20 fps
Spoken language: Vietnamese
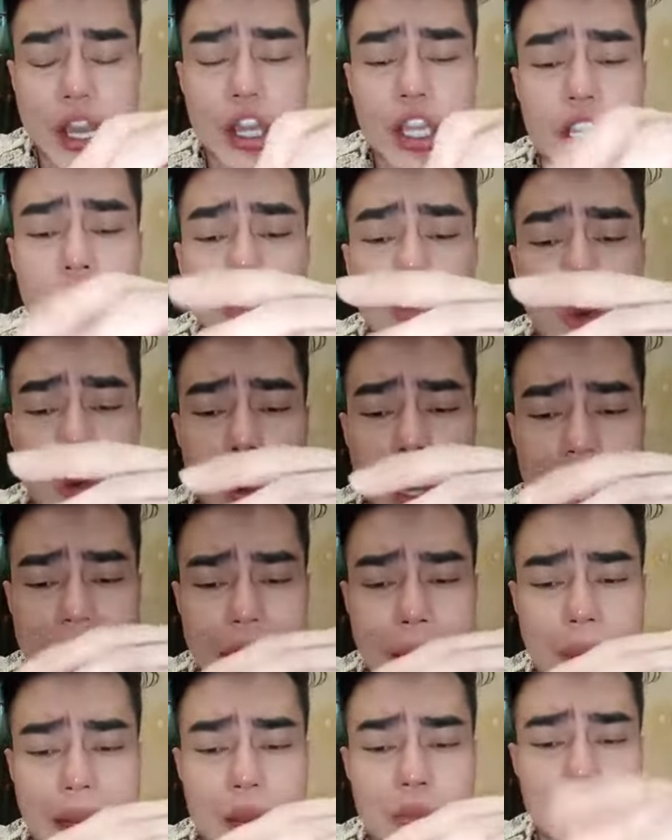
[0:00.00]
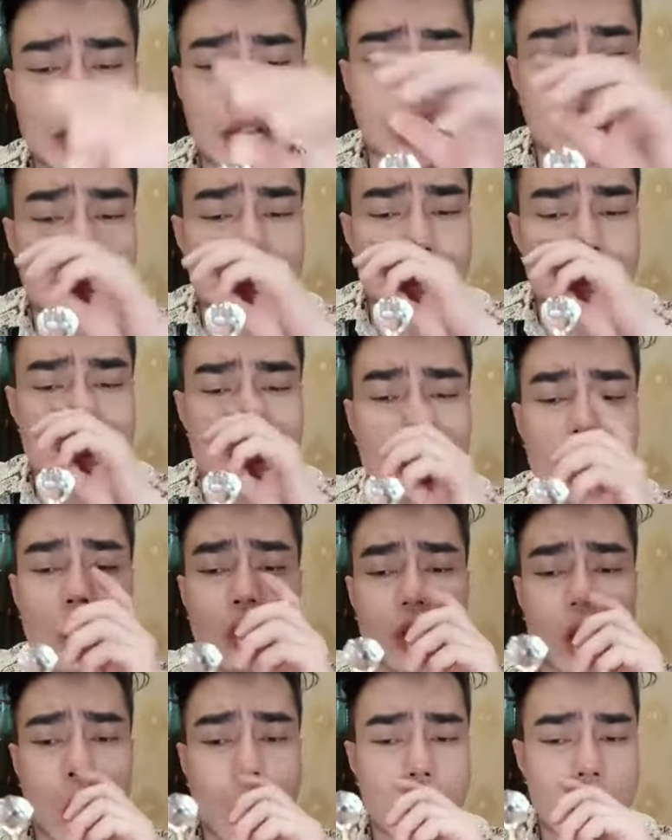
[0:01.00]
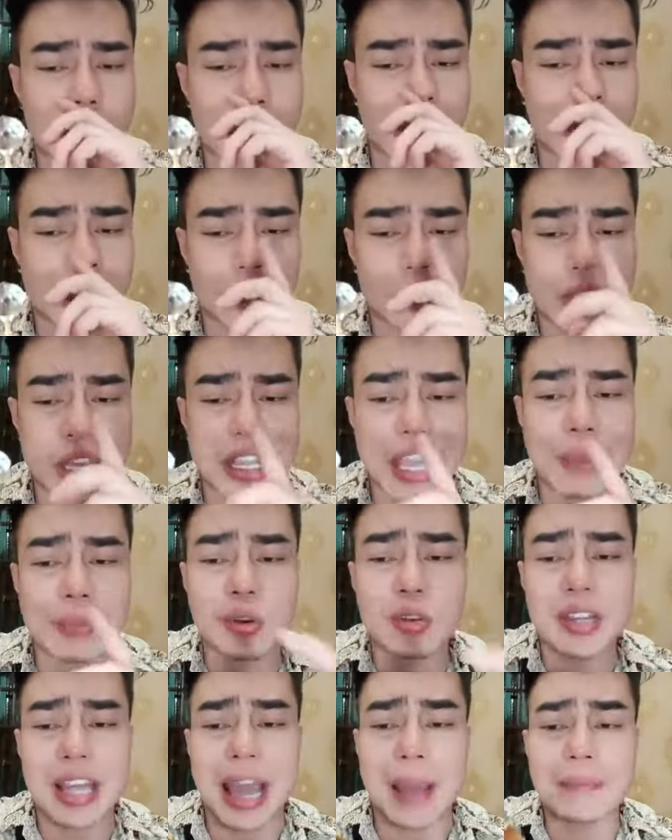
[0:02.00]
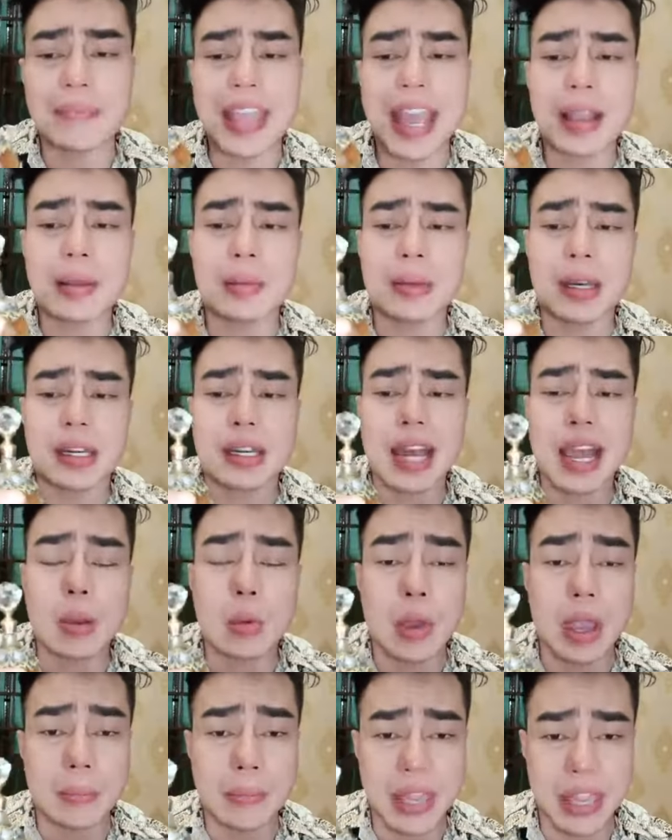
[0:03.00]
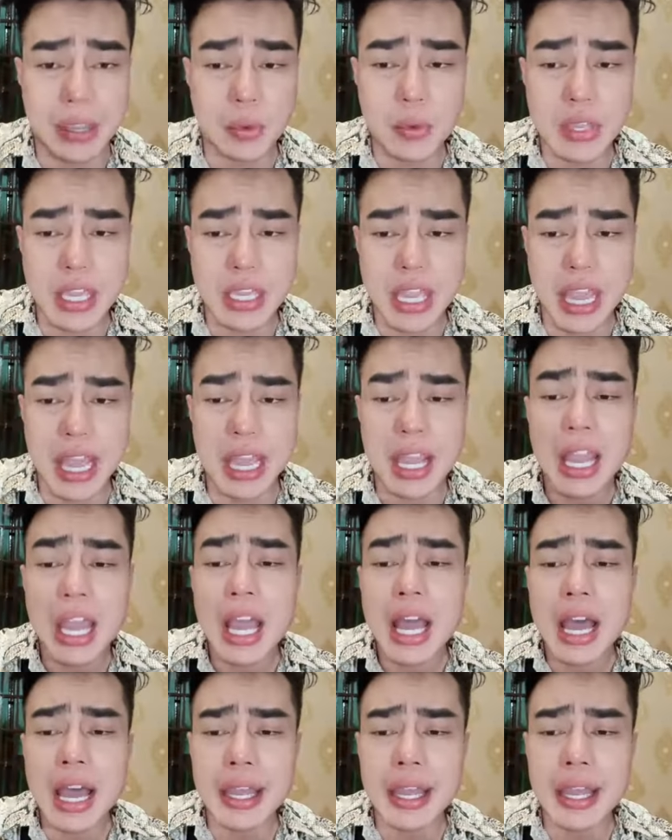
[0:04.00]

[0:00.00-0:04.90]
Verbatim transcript: ví dụ mùa hè mà nóng nực là mình sức lên cổ của mình như vậy nha mình có cảm giác mình ra ngoài biển quý vị nha